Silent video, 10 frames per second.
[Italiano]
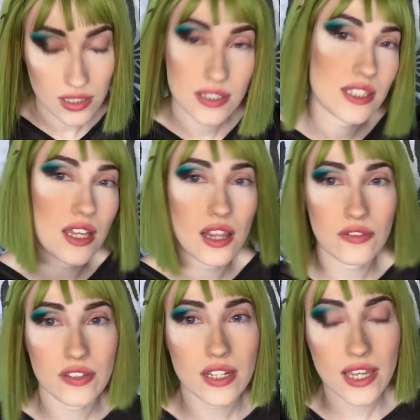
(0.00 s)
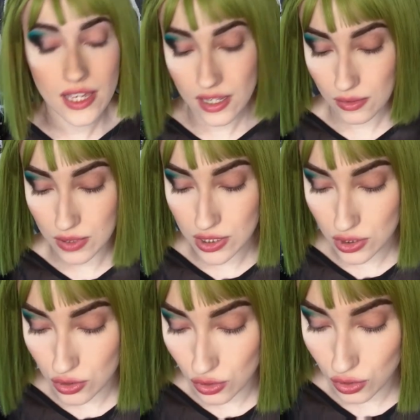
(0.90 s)
Sì, alla fine
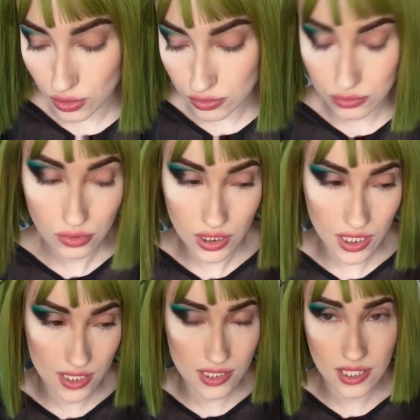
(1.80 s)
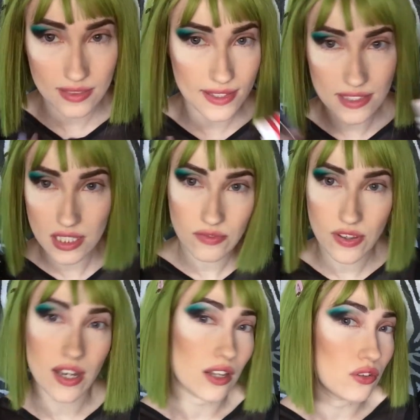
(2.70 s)
questo turchese
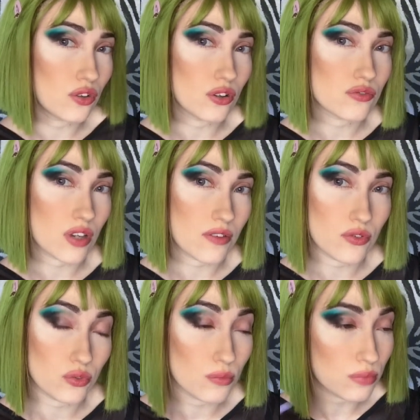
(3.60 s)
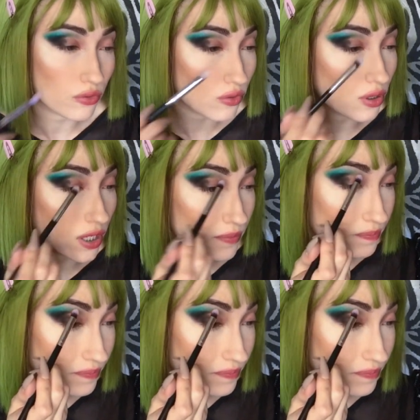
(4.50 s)
intensificandolo, cioè è venuto un po' fuori.